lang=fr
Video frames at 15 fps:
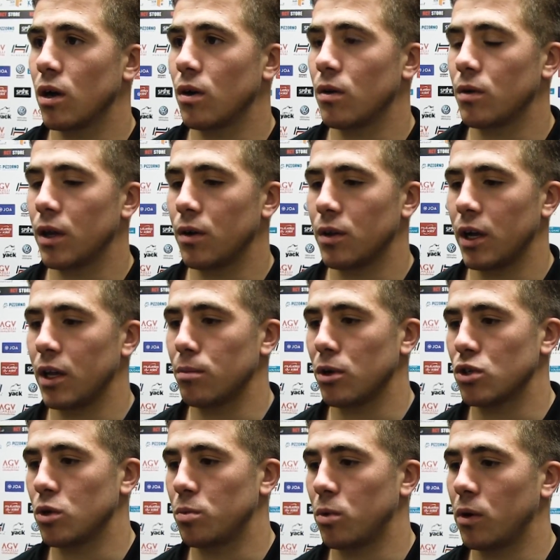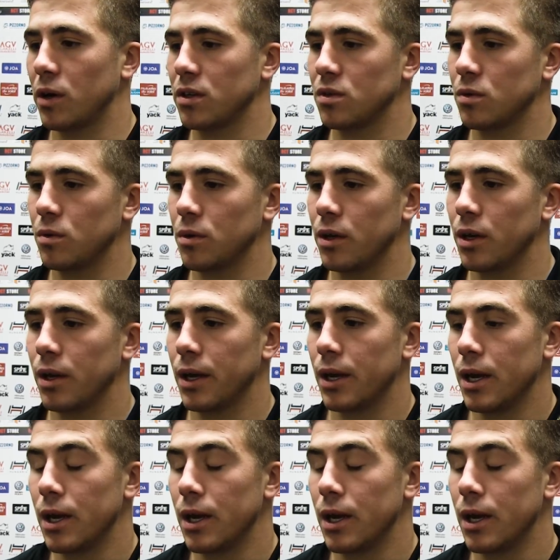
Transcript: a, une marge de progression et